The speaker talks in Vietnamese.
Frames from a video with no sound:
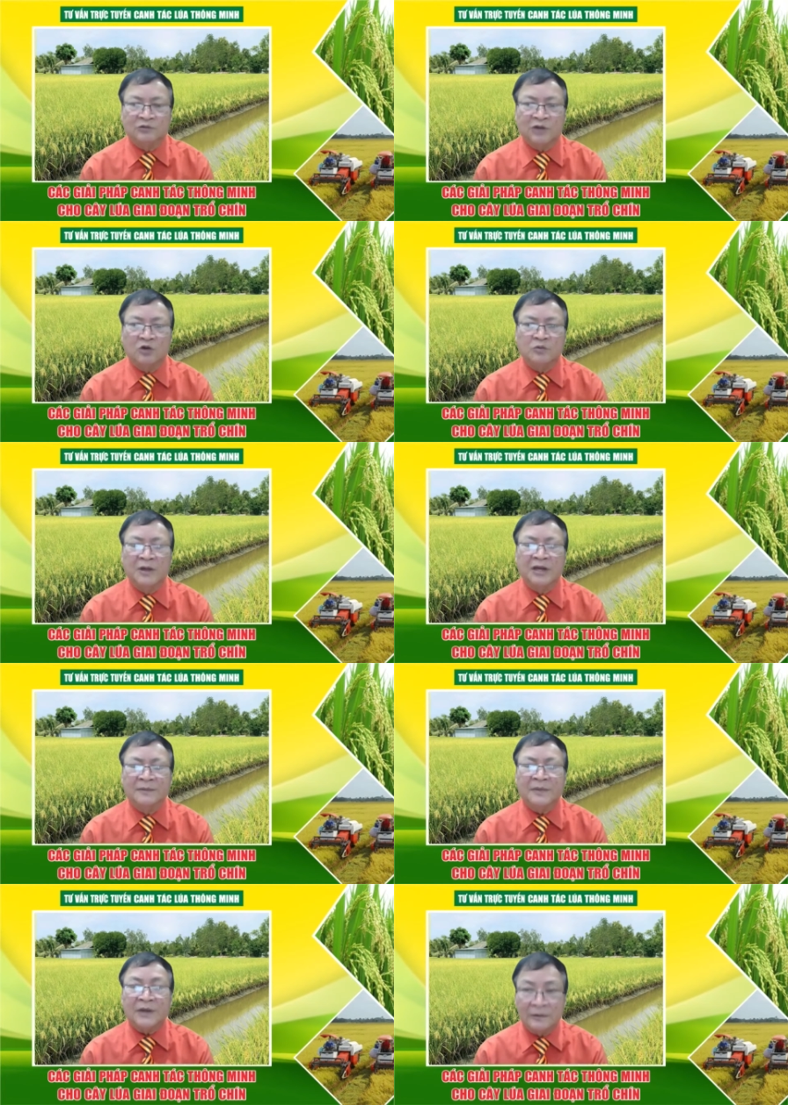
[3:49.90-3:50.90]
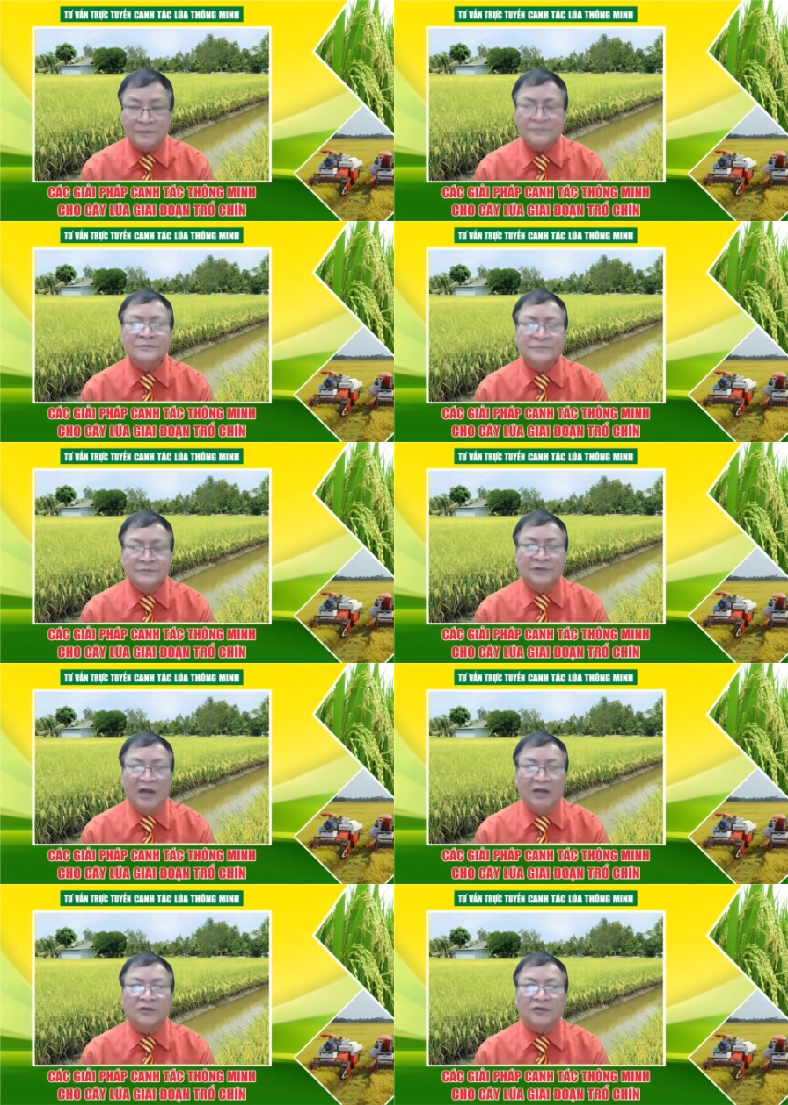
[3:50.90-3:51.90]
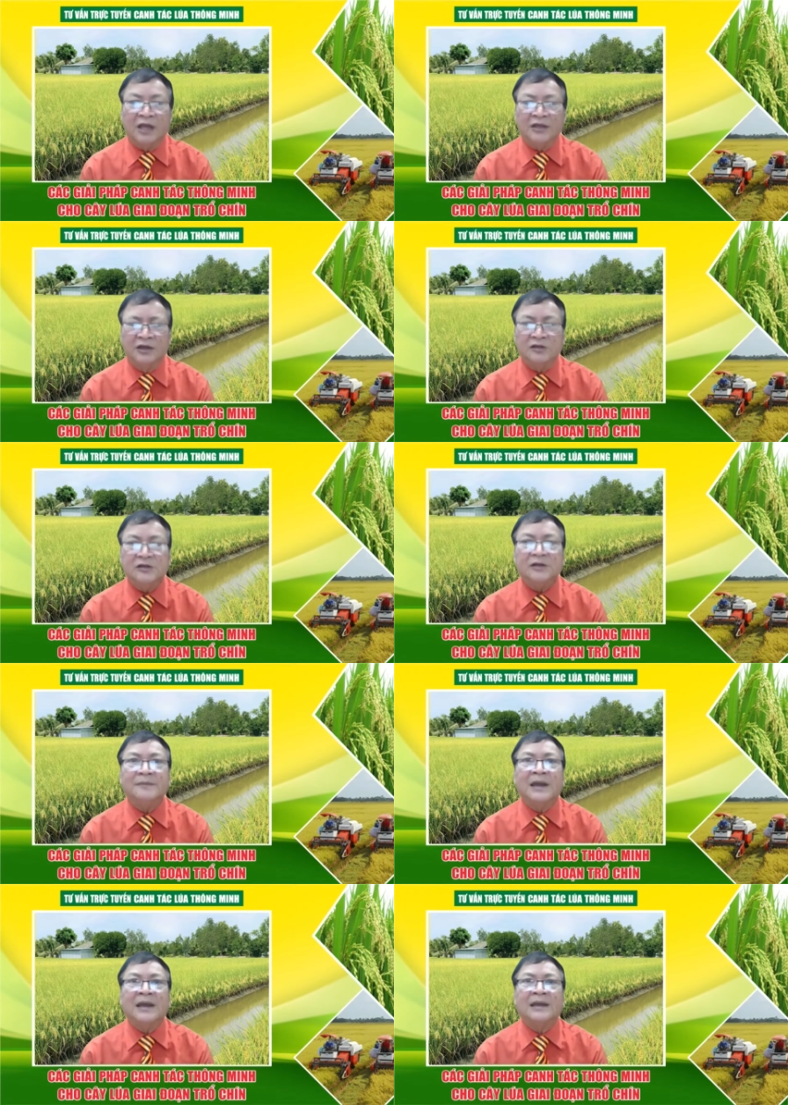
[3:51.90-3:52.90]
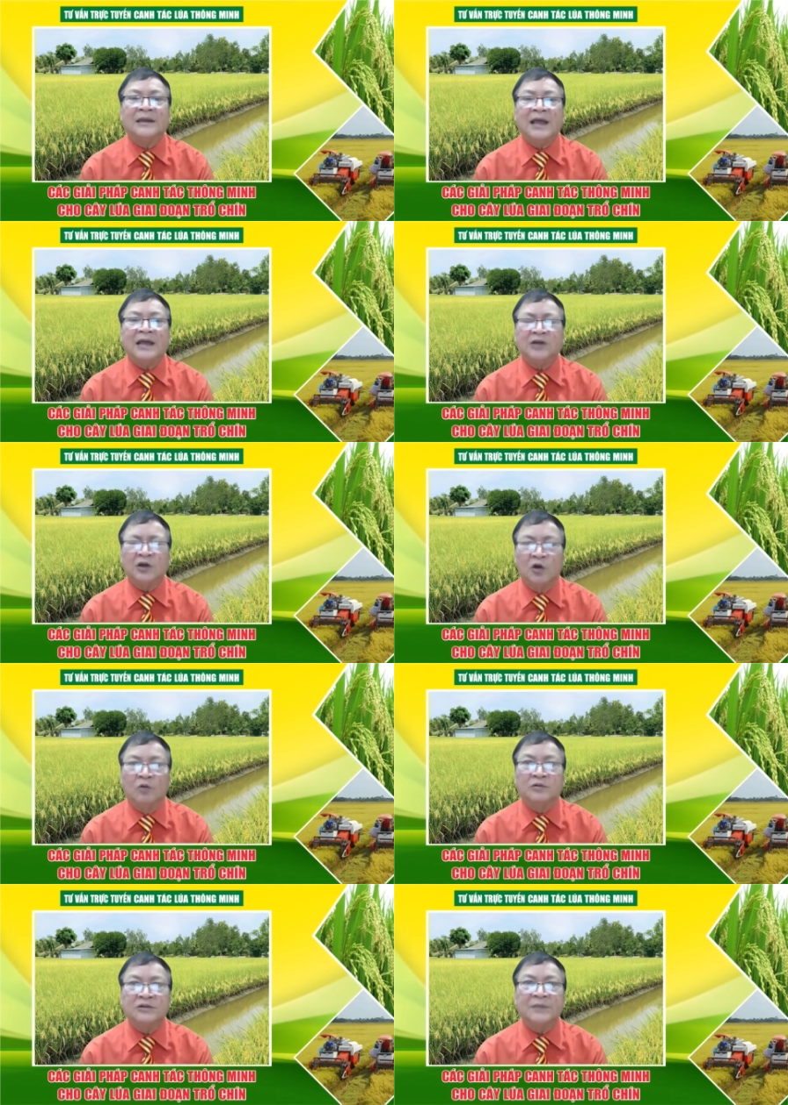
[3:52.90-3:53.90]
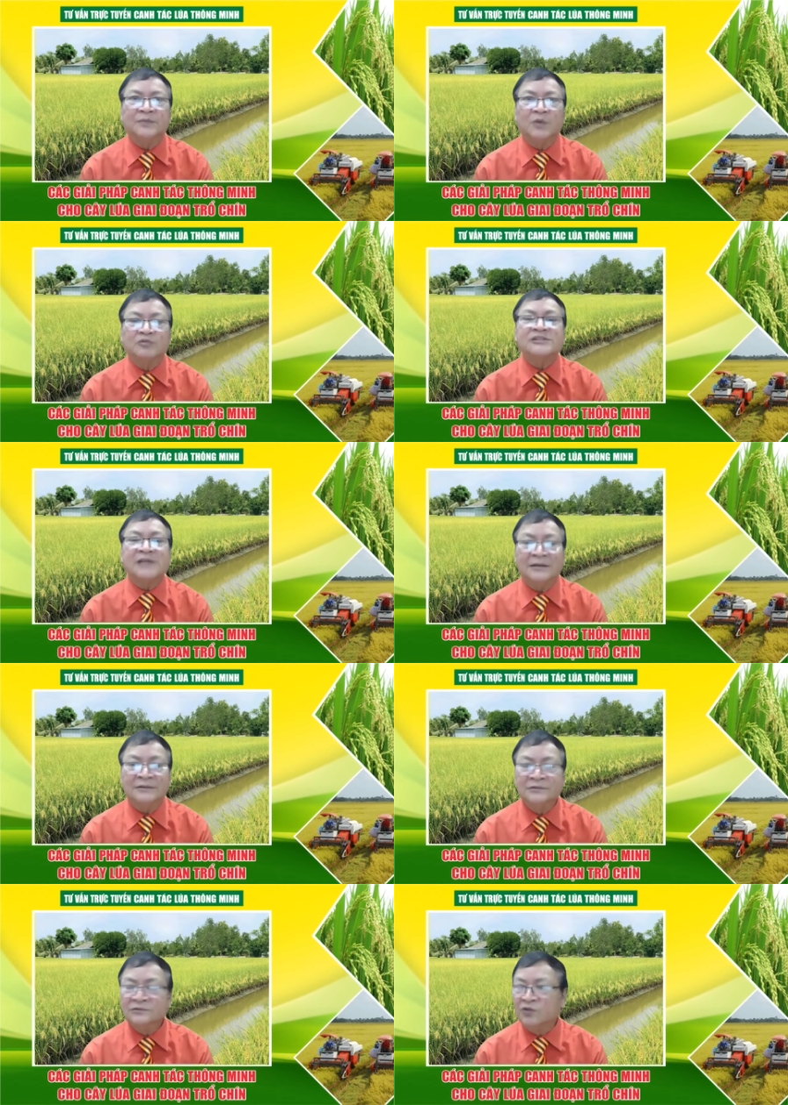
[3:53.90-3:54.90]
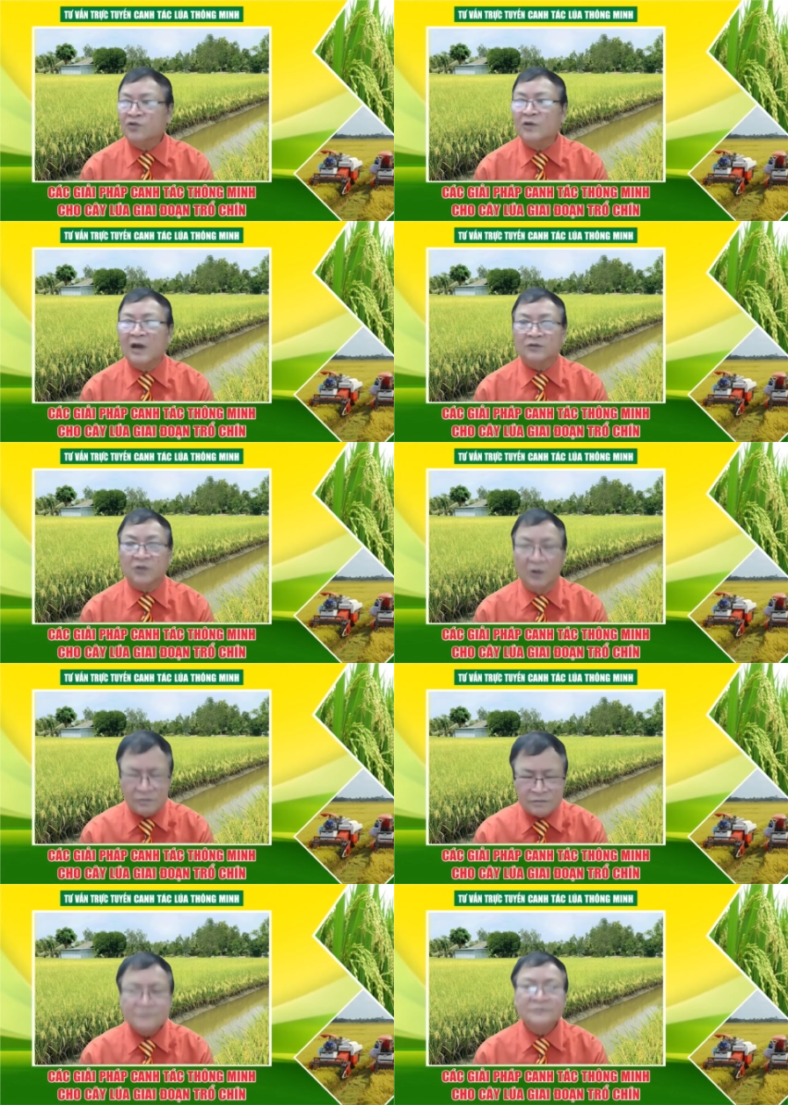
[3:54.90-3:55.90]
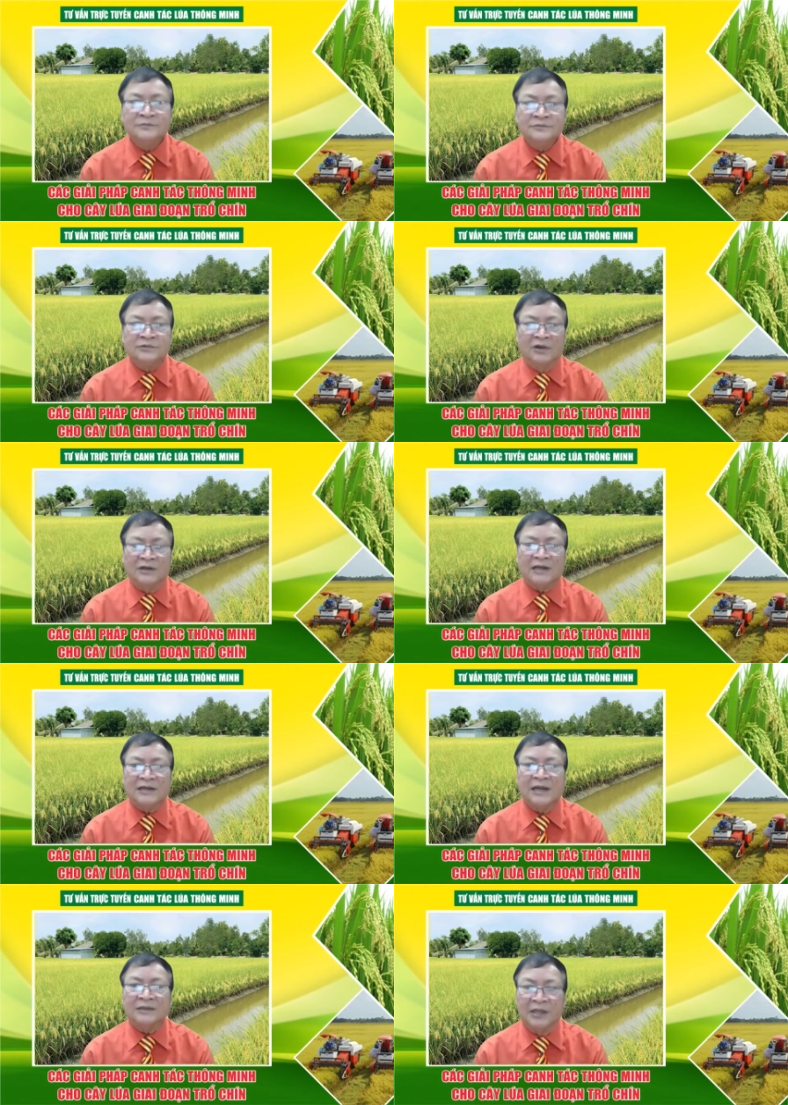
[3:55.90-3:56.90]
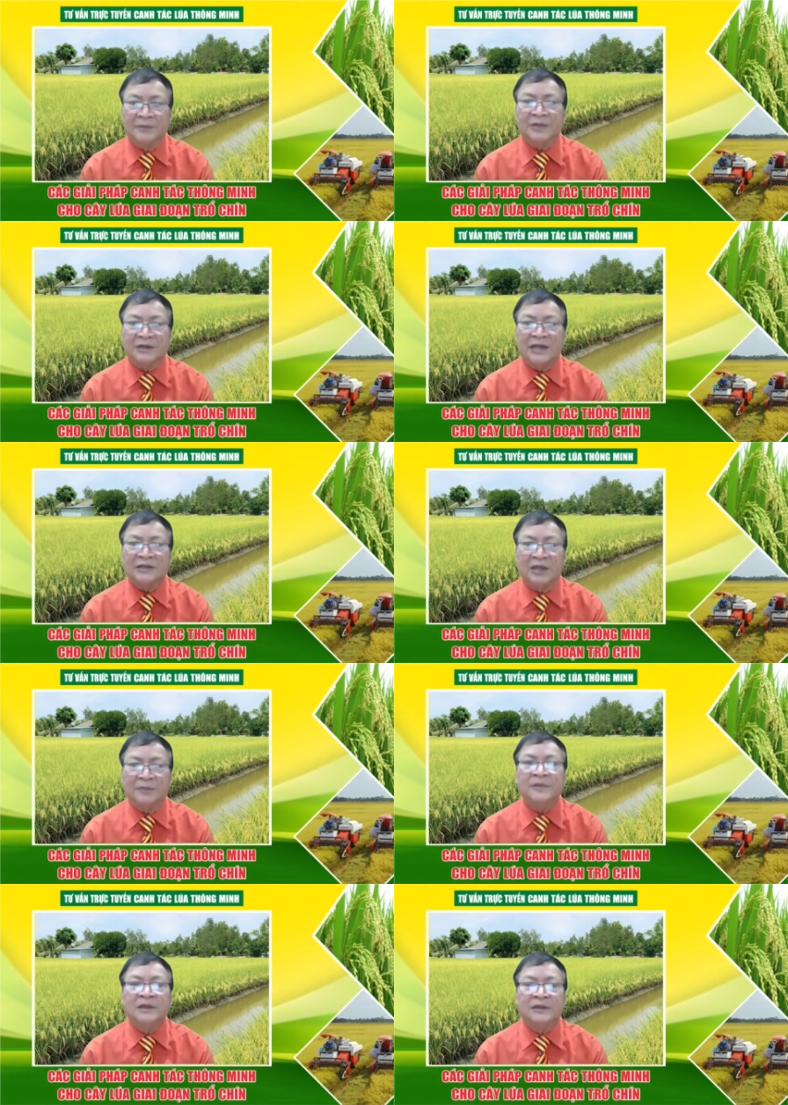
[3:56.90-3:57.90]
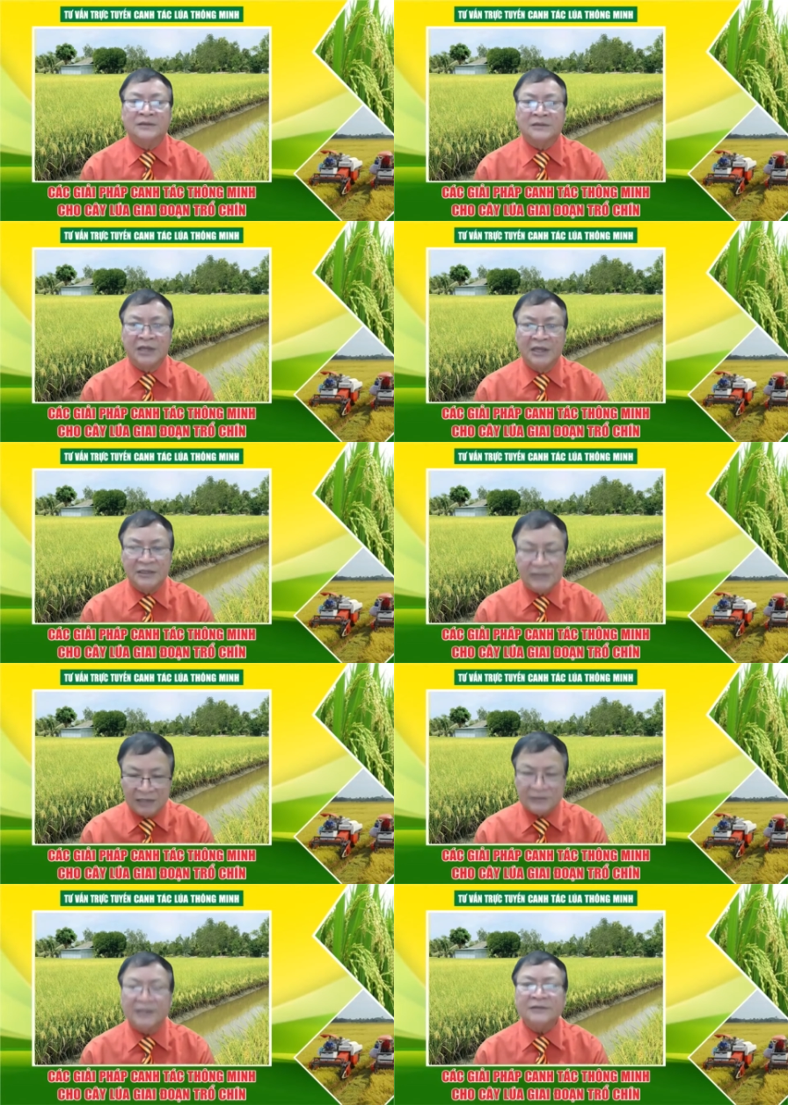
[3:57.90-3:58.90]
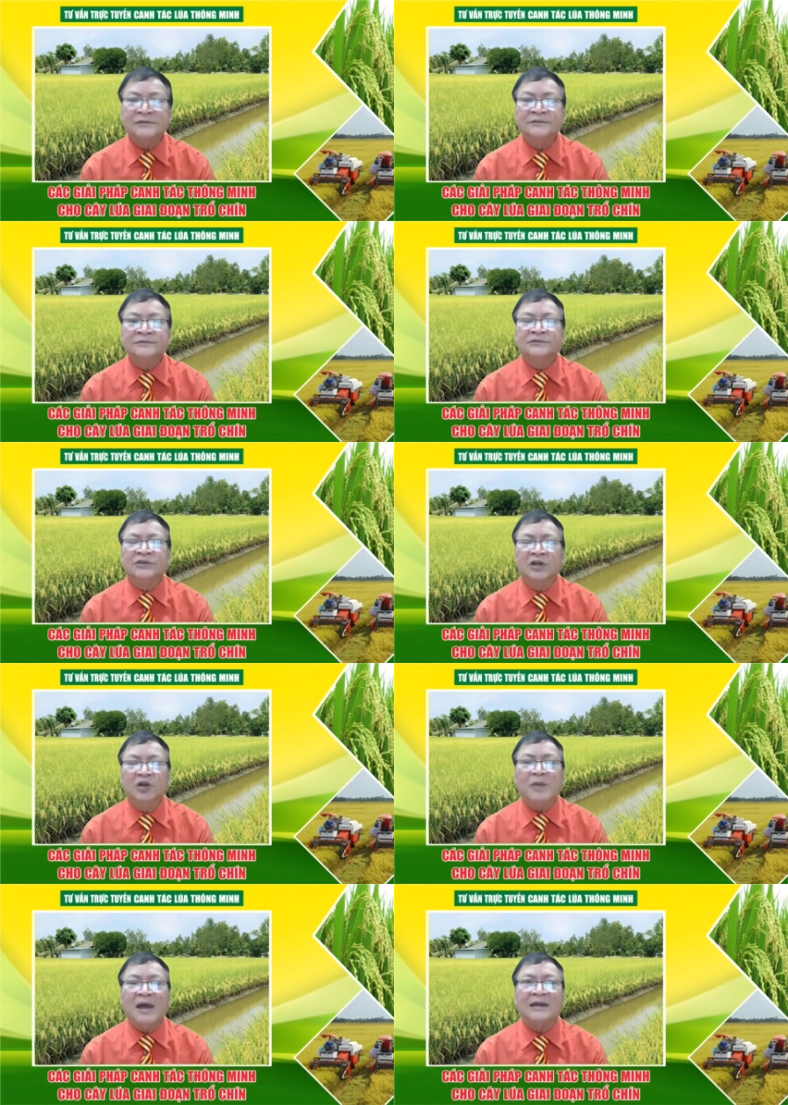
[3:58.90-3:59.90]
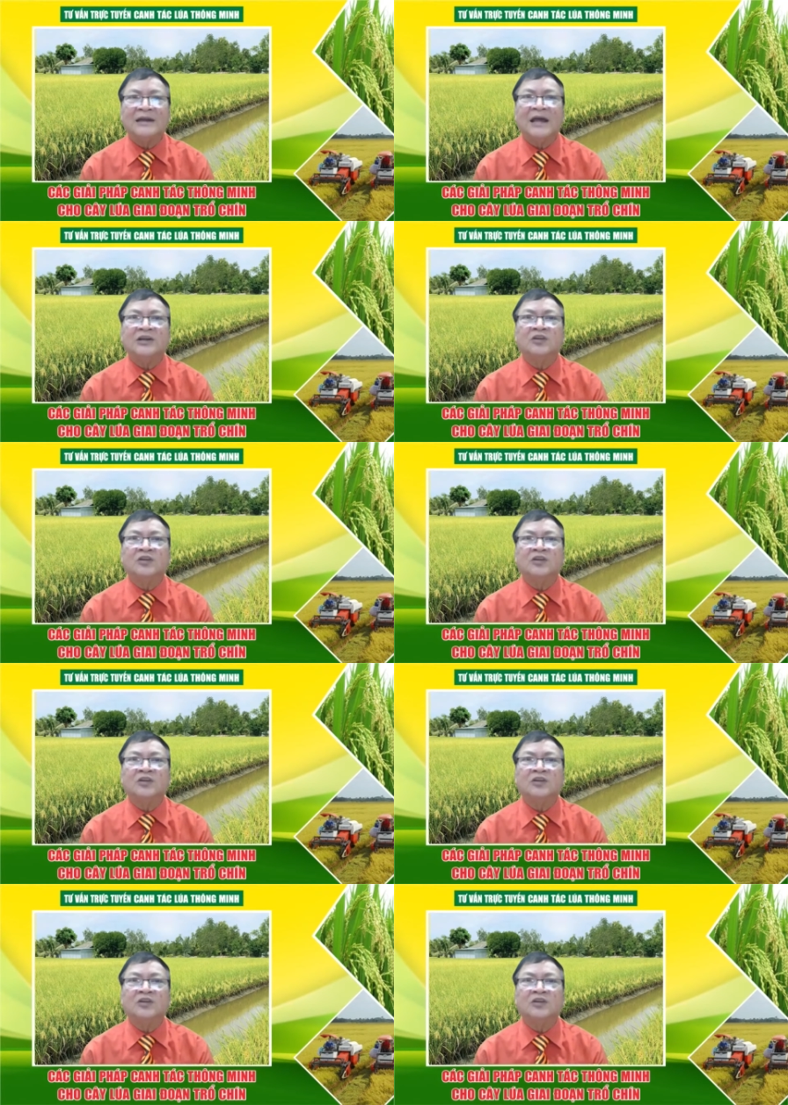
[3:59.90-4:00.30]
đầu trâu bình điền mới không để có thể giữ cái ba cái lá trên cùng nó tiếp tục nó xanh nó vô gạo tốt đó là can thiệp là can thiệp khi cần thiết chứ nếu ba cái